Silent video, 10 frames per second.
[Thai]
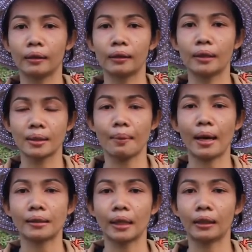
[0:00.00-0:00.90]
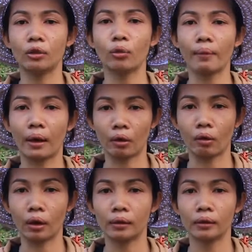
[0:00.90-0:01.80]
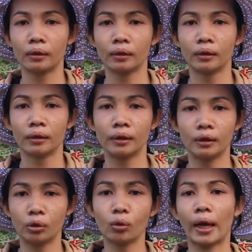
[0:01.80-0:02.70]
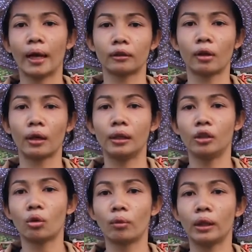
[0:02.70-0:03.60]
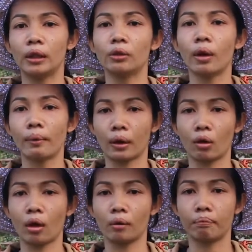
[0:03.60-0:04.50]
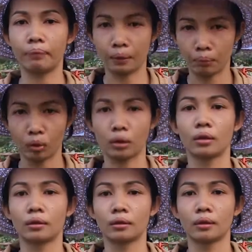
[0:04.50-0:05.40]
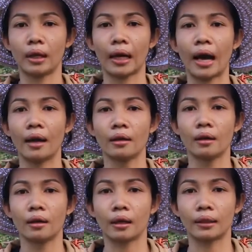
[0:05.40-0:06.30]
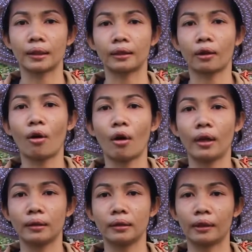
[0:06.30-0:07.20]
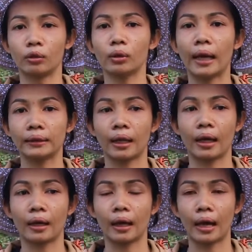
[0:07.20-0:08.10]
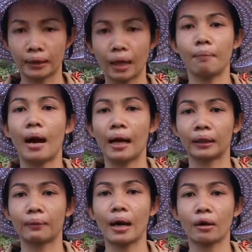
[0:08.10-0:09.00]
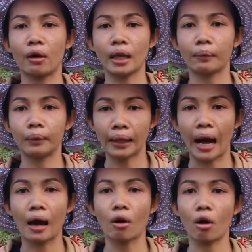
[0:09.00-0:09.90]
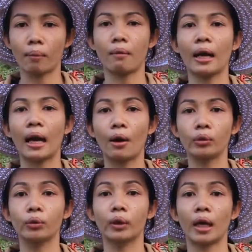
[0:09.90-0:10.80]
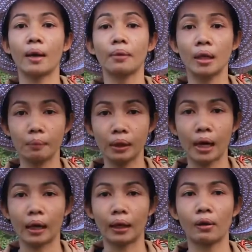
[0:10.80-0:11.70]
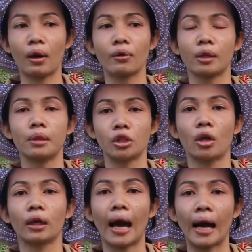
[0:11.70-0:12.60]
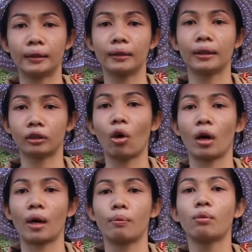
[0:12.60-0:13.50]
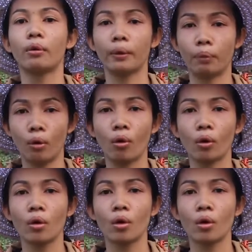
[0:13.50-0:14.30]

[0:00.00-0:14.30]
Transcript: กินสบายใจที่ห้วยบางนอง คือทุกแห่งตอนนี้ยกเว้นที่ห้วยบางนองปิดหมดนะคะ เกษตรกรอย่างนุชอาจจะอาจจะลำบากแต่ว่าก็ยังมีทางออกเพราะว่าเราอยู่ในอำเภอเมือง แล้วเรายังมีช่องทางที่จะต่อกับผู้บริโภค